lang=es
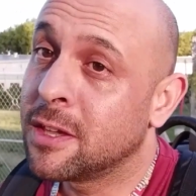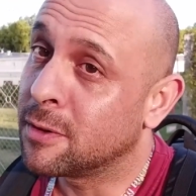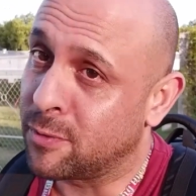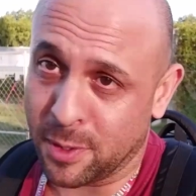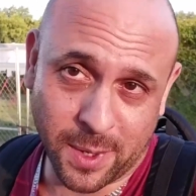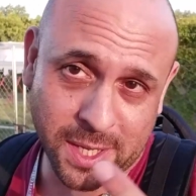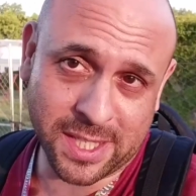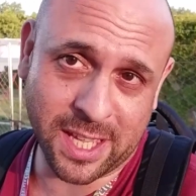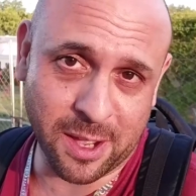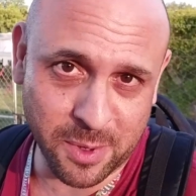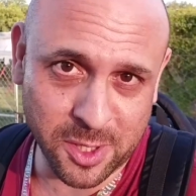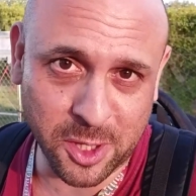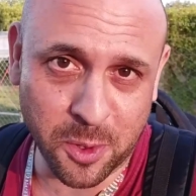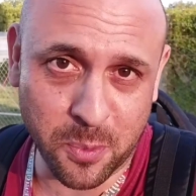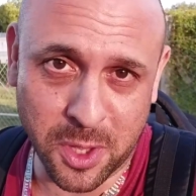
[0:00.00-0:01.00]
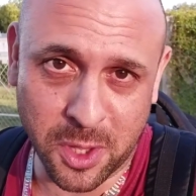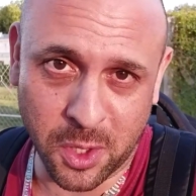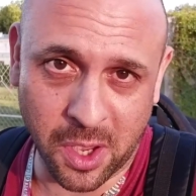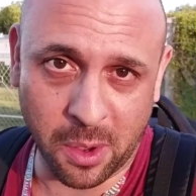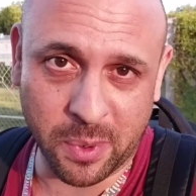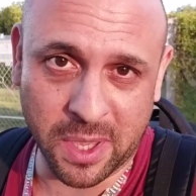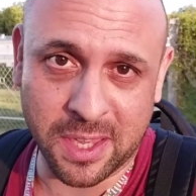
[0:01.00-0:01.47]
Fue básicamente un video
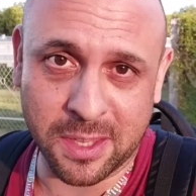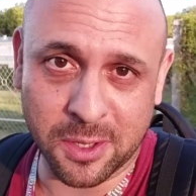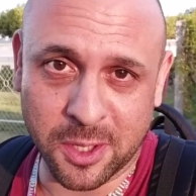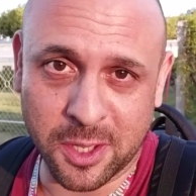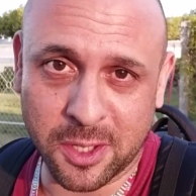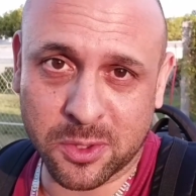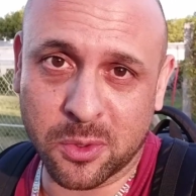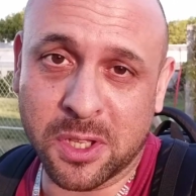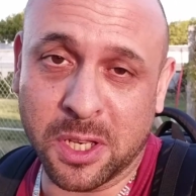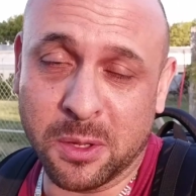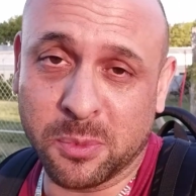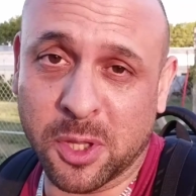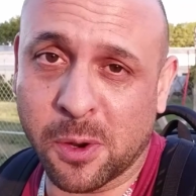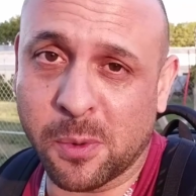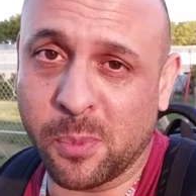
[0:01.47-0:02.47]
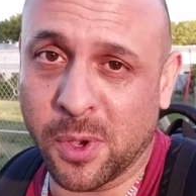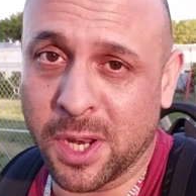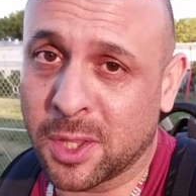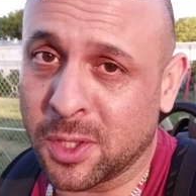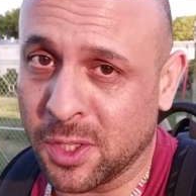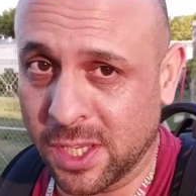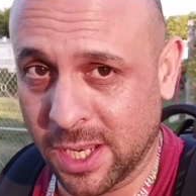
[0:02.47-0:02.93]
a pedido de suscriptor por
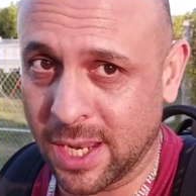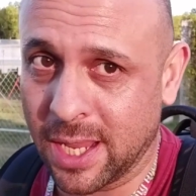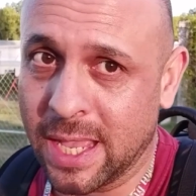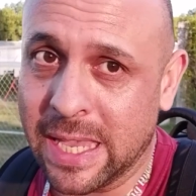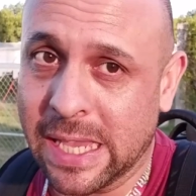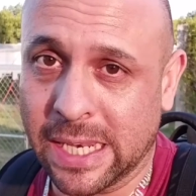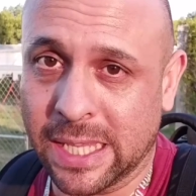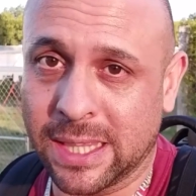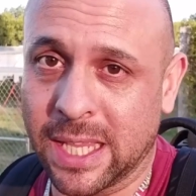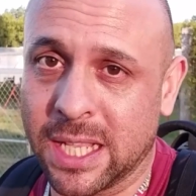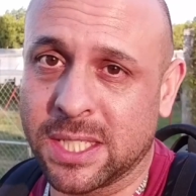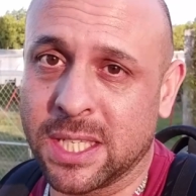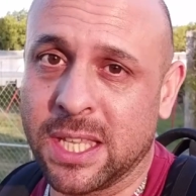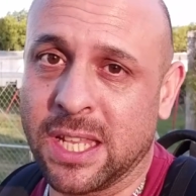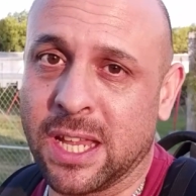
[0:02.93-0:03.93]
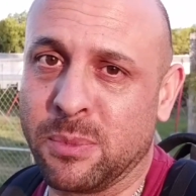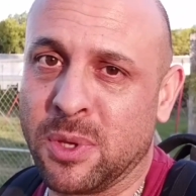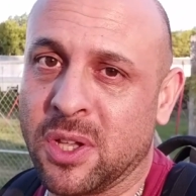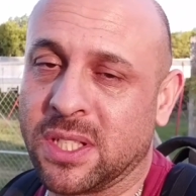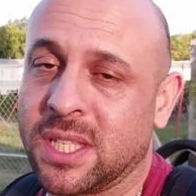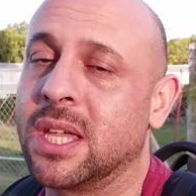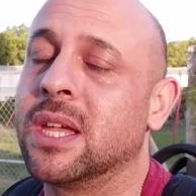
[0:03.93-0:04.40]
esto del RTH
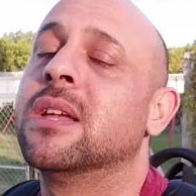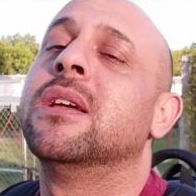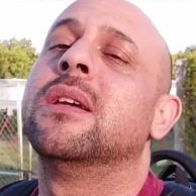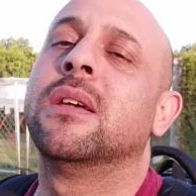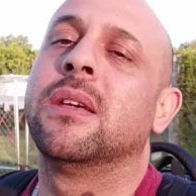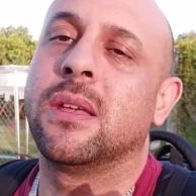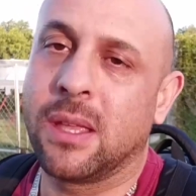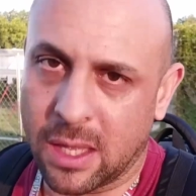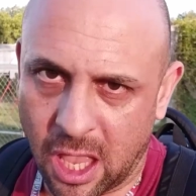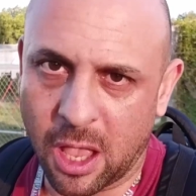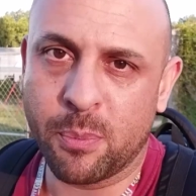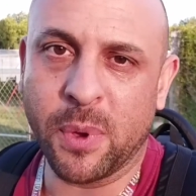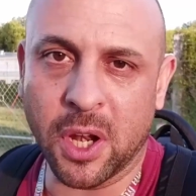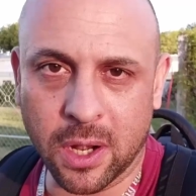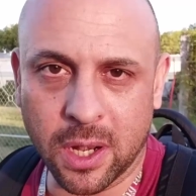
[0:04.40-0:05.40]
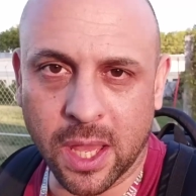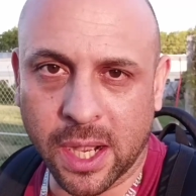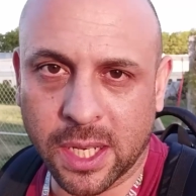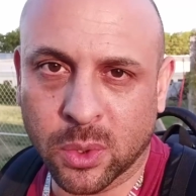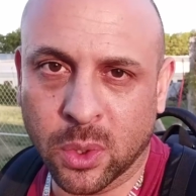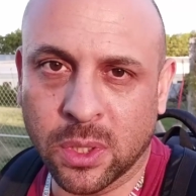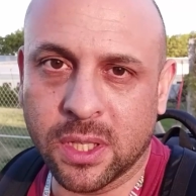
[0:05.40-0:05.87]
dinámico, así que espero les
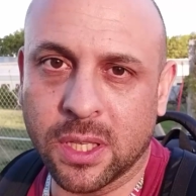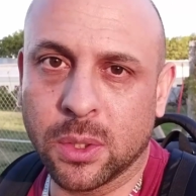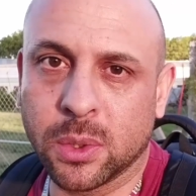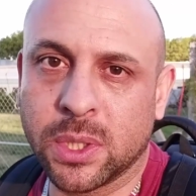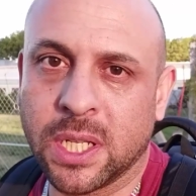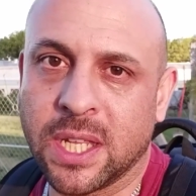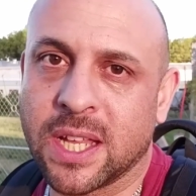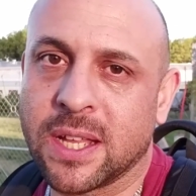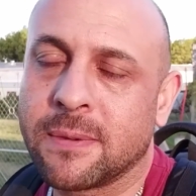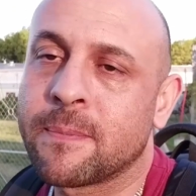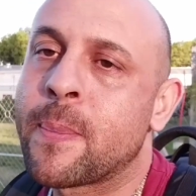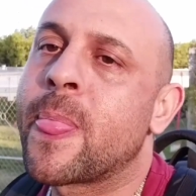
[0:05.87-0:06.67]
resulte de utilidad.